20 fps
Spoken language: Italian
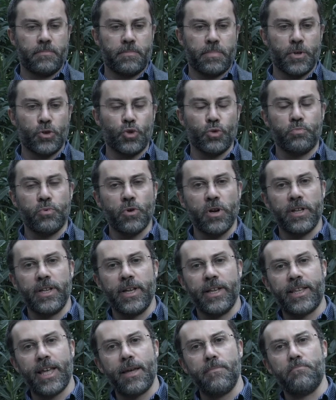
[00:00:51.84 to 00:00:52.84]
presuppone
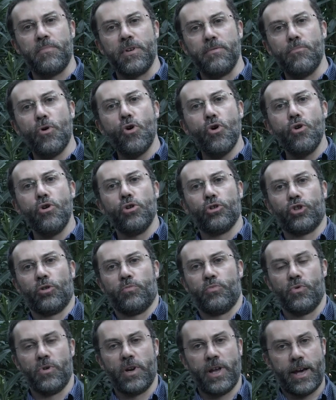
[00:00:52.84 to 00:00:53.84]
dei tempi molto
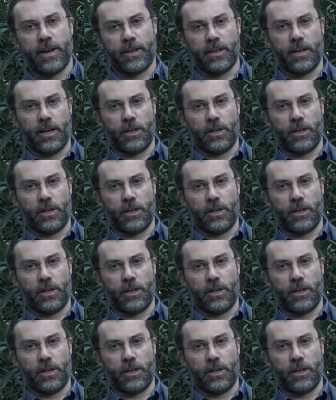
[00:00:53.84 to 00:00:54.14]
più larghi